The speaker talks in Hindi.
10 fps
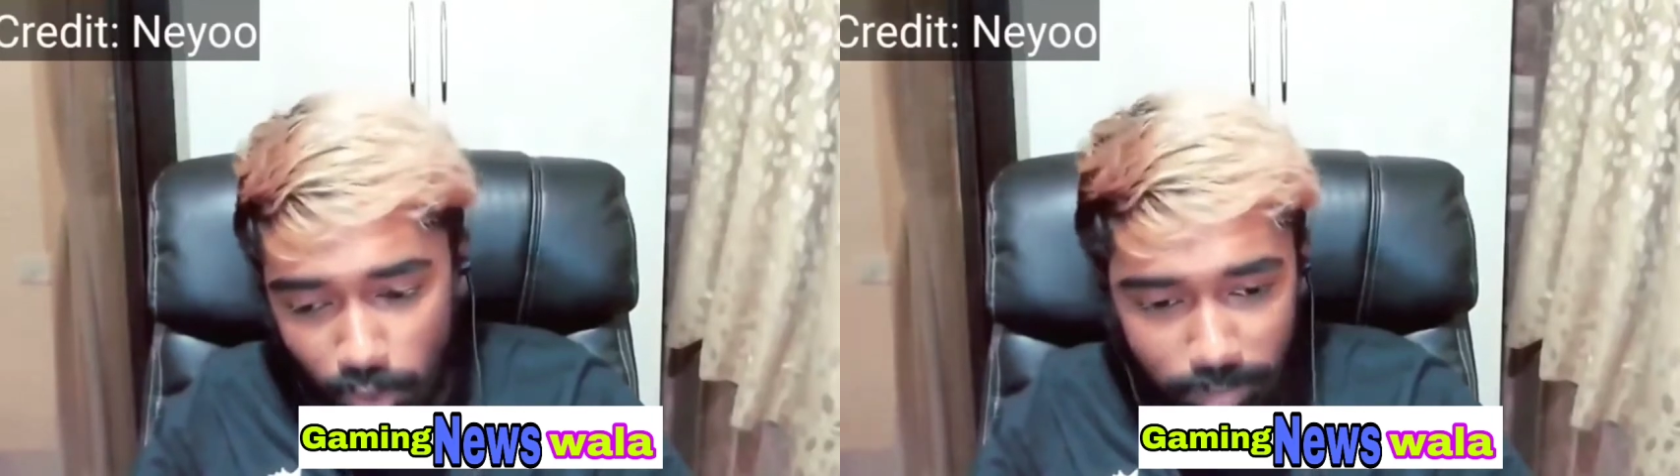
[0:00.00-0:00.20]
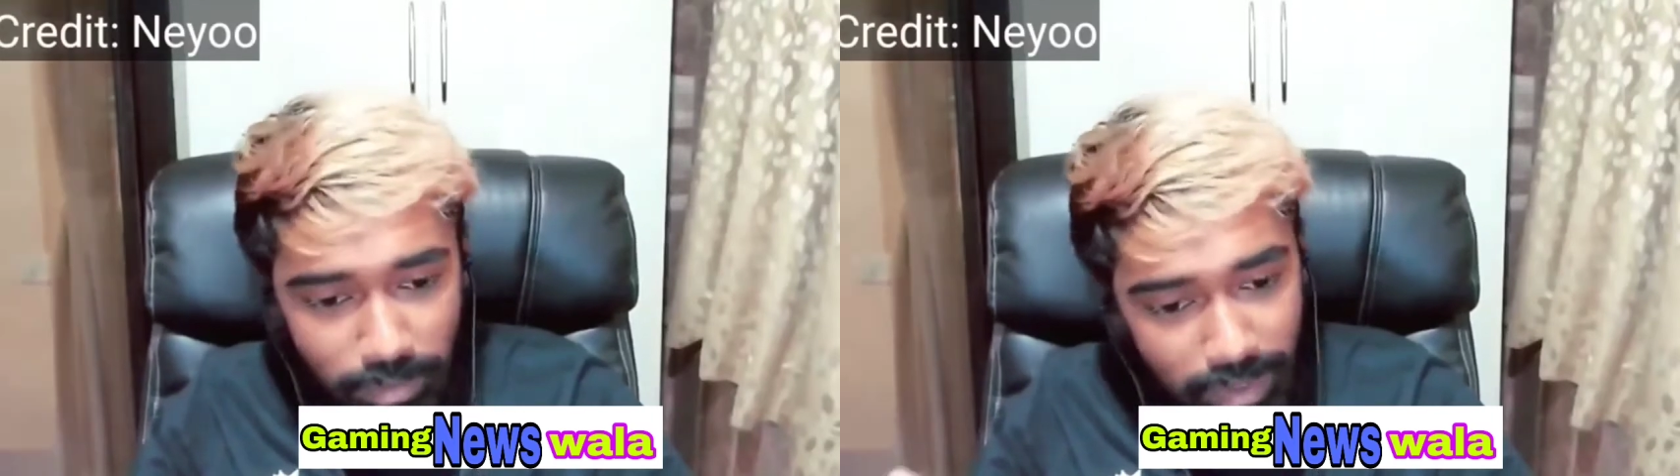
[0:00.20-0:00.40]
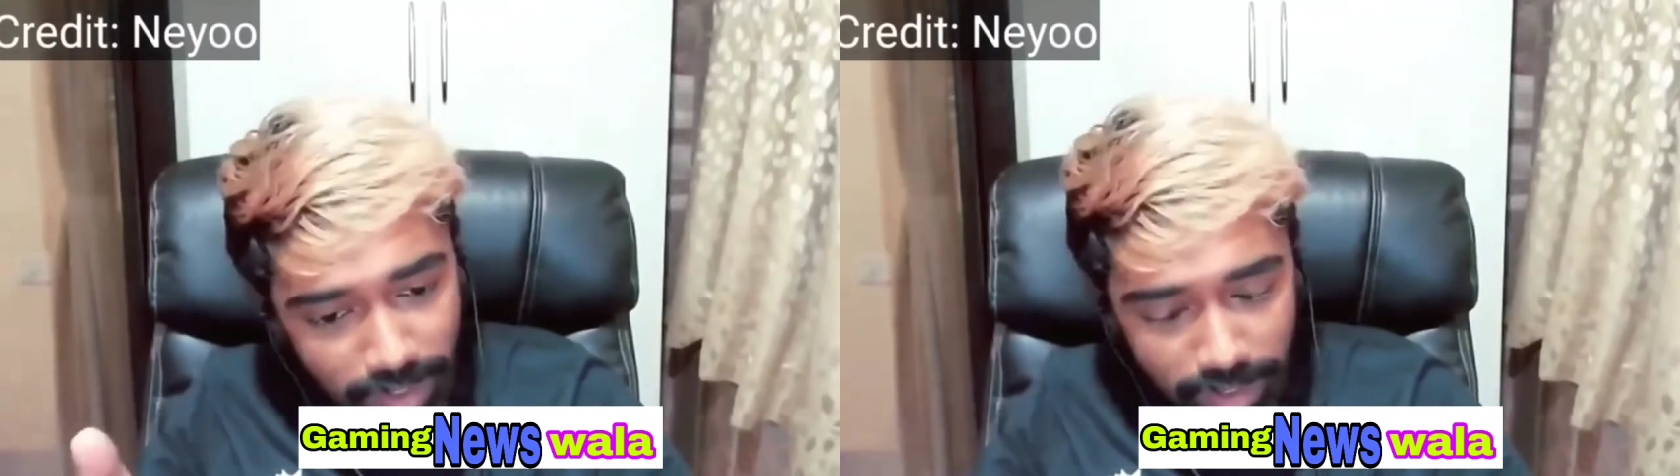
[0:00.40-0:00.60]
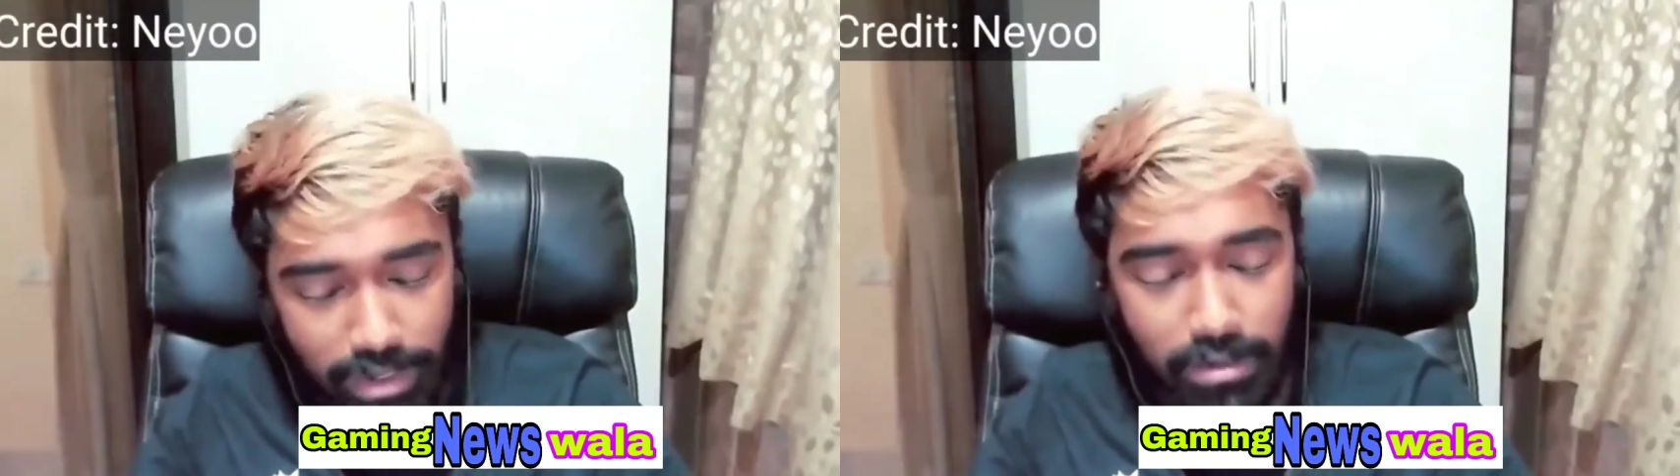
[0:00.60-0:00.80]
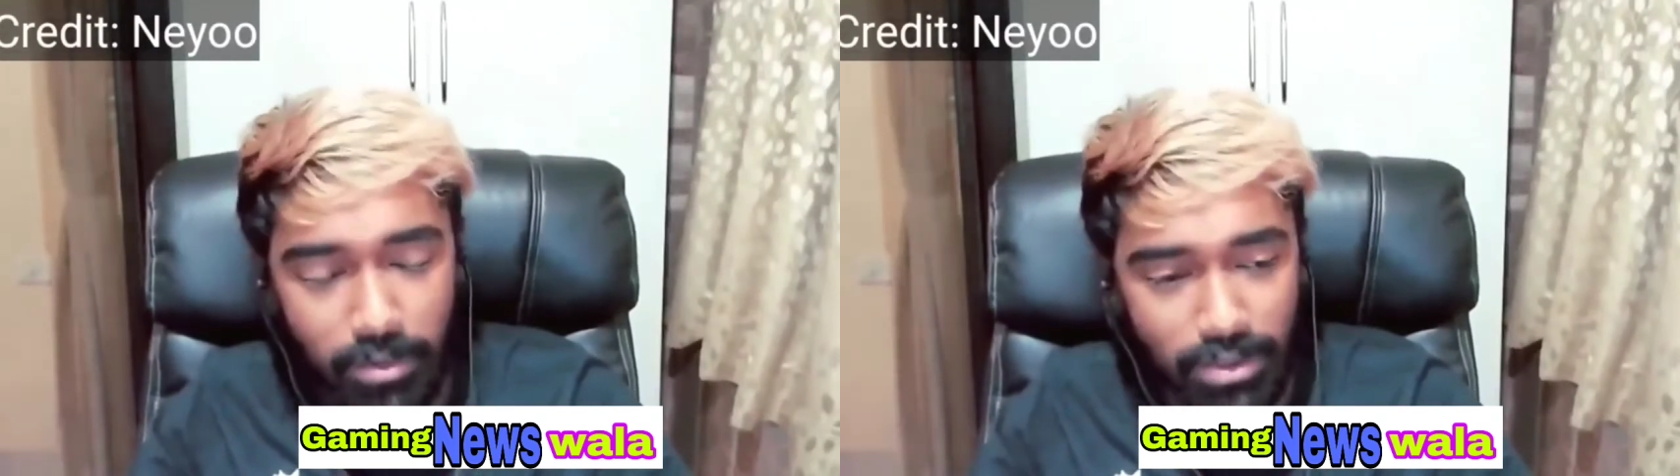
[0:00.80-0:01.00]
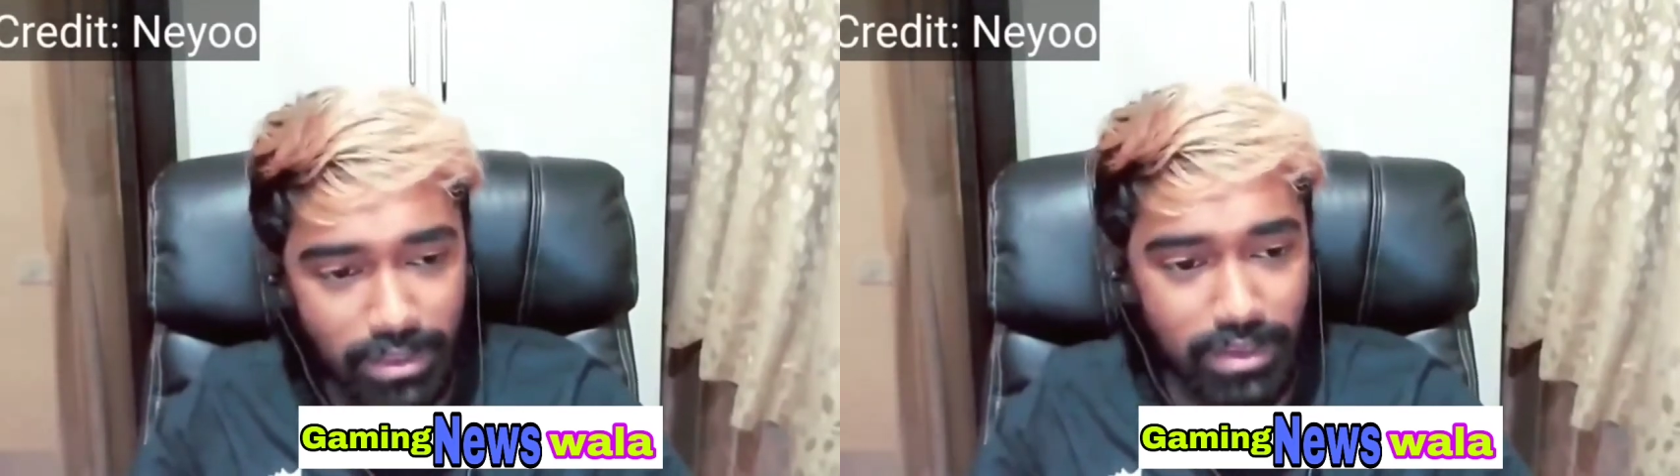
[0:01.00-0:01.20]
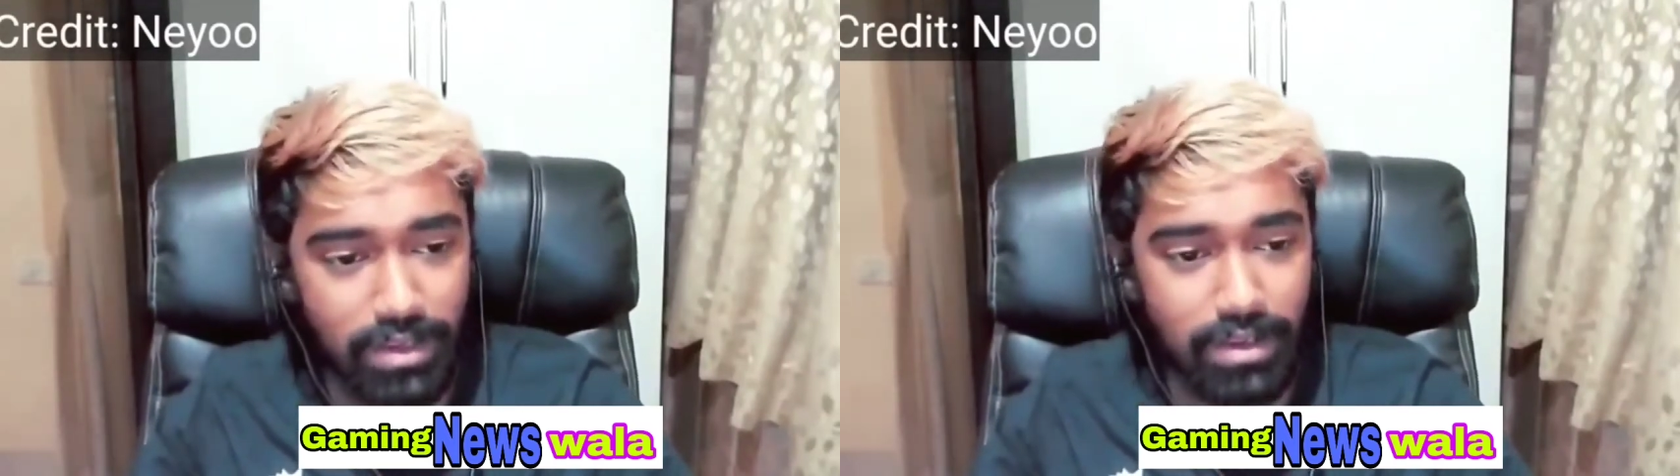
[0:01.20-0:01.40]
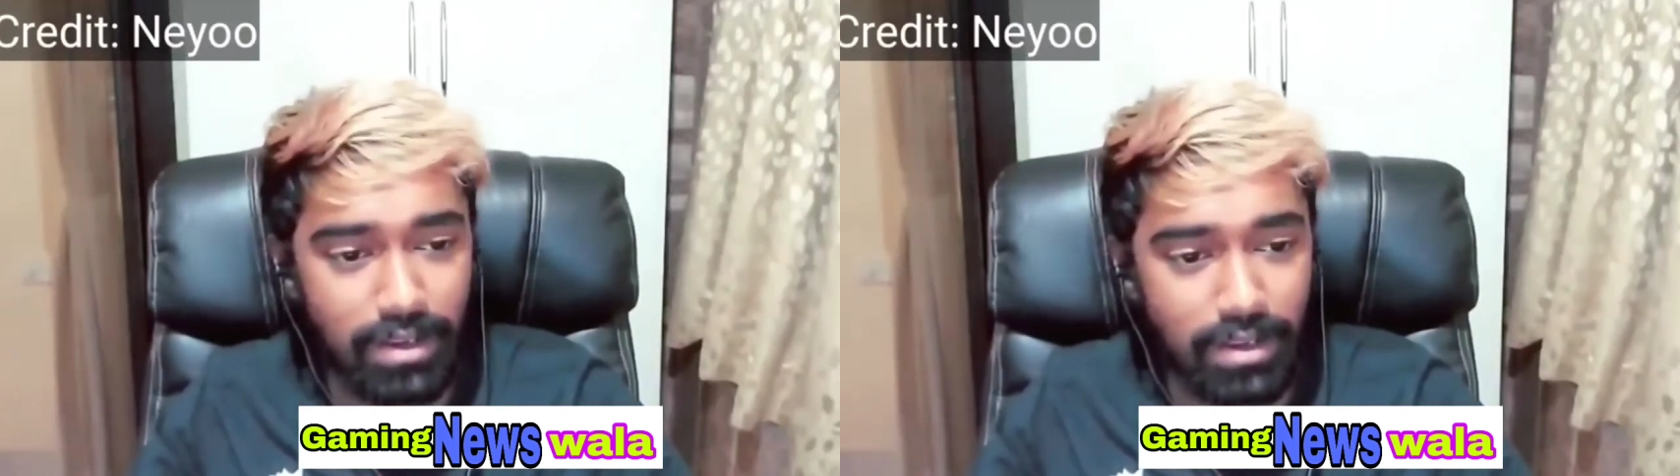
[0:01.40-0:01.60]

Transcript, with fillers: टॉपिक पे लेके अगर बोलते हैं